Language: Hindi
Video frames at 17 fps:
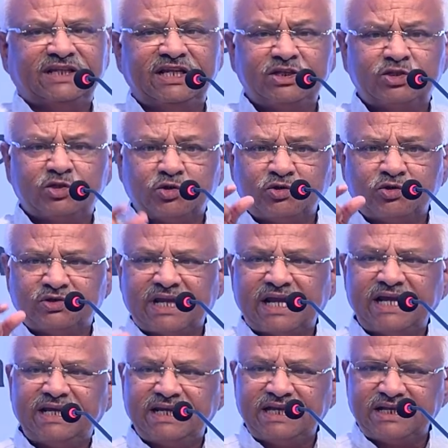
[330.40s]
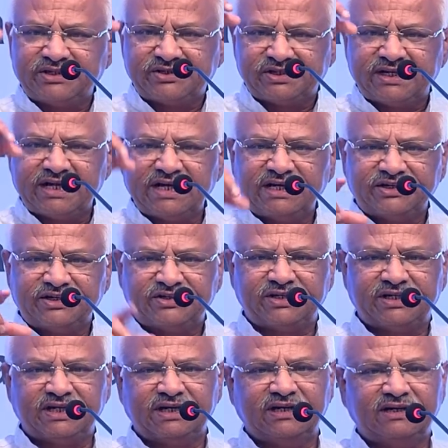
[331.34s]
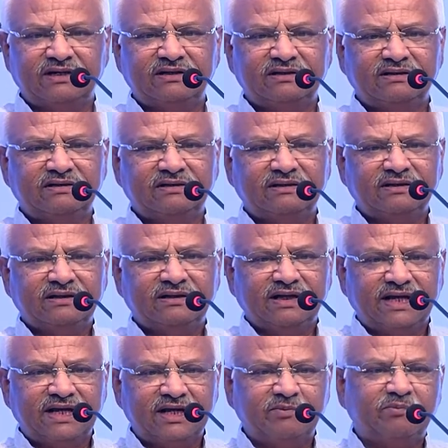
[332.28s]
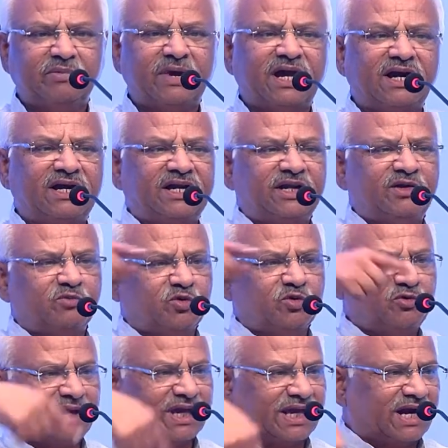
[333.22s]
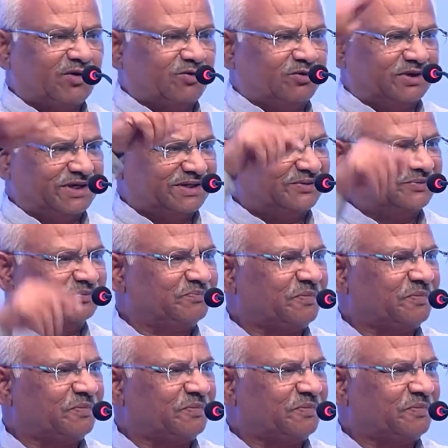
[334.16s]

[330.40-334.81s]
दिस सोसाइटी स्टैंड स्टिल एंड पार्टी मूव अराउंड